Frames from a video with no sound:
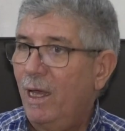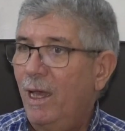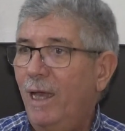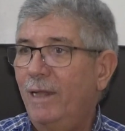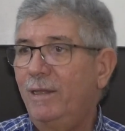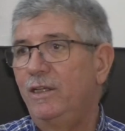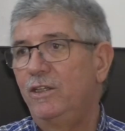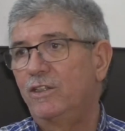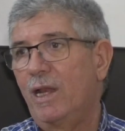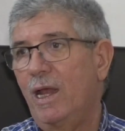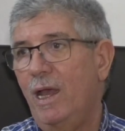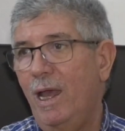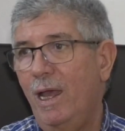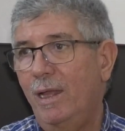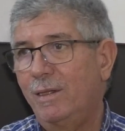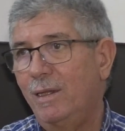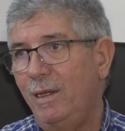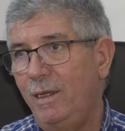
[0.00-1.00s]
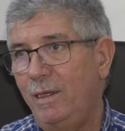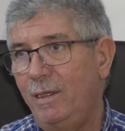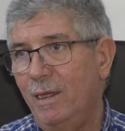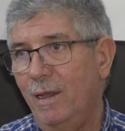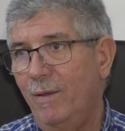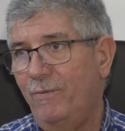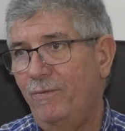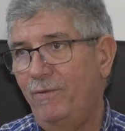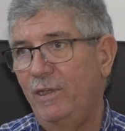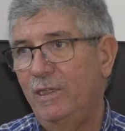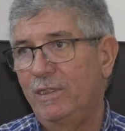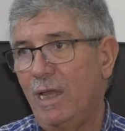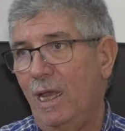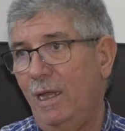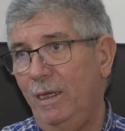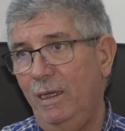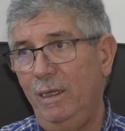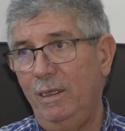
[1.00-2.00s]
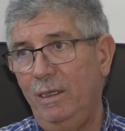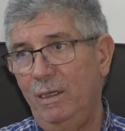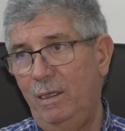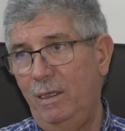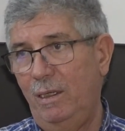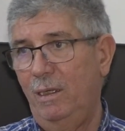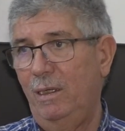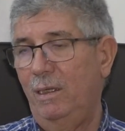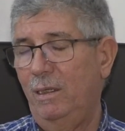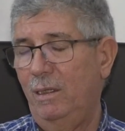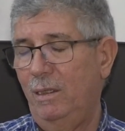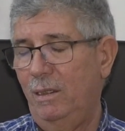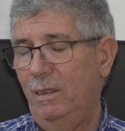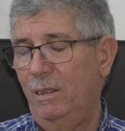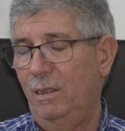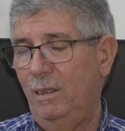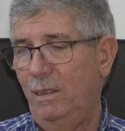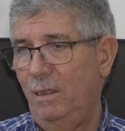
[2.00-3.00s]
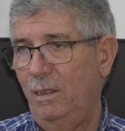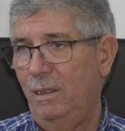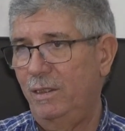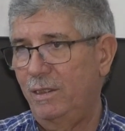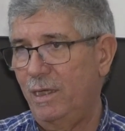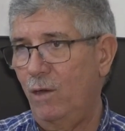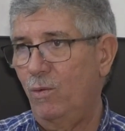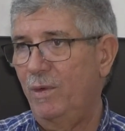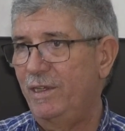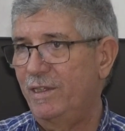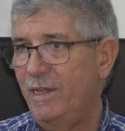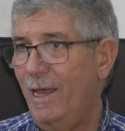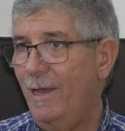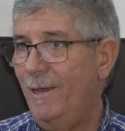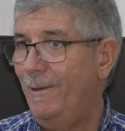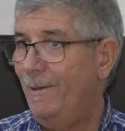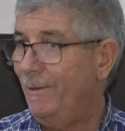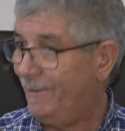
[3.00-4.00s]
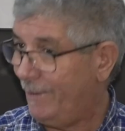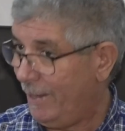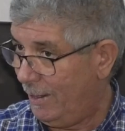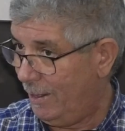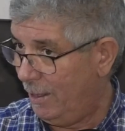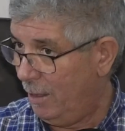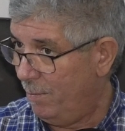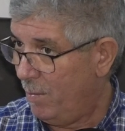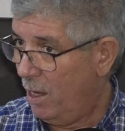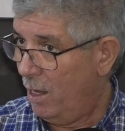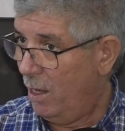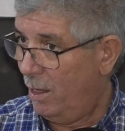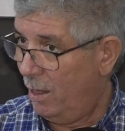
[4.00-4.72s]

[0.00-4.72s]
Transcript: هذه الاجراءات اللي هي في صالح الرجال والنساء التعليم